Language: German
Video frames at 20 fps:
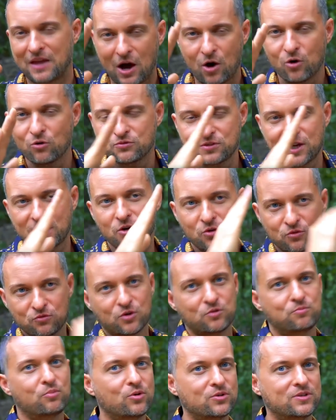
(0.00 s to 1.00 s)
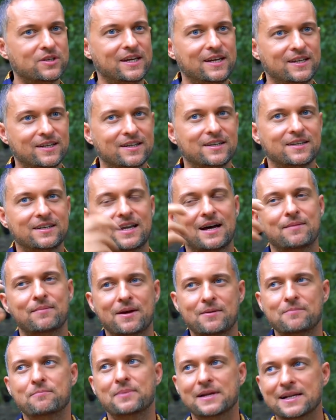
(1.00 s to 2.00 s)
Auftrennung von Proteinen.
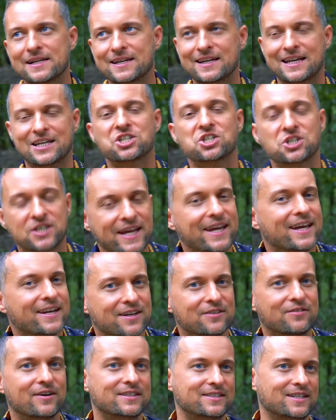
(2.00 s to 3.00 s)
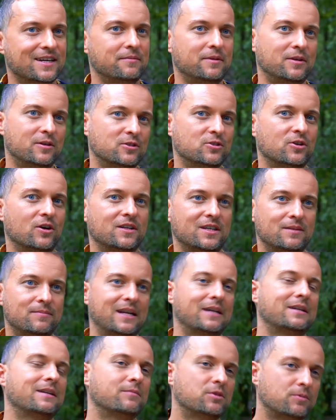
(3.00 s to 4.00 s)
Dabei bilden, entstehen quasi Aminosäuren, die
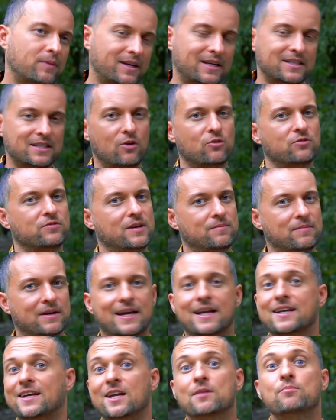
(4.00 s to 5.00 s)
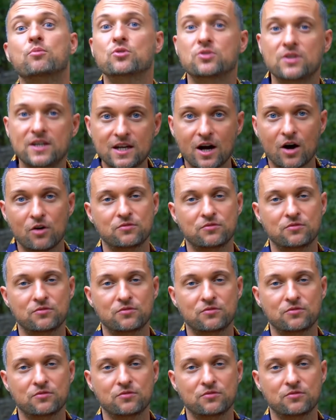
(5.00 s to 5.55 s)
man dann dementsprechend erst aufnehmen. Man kann keine Proteine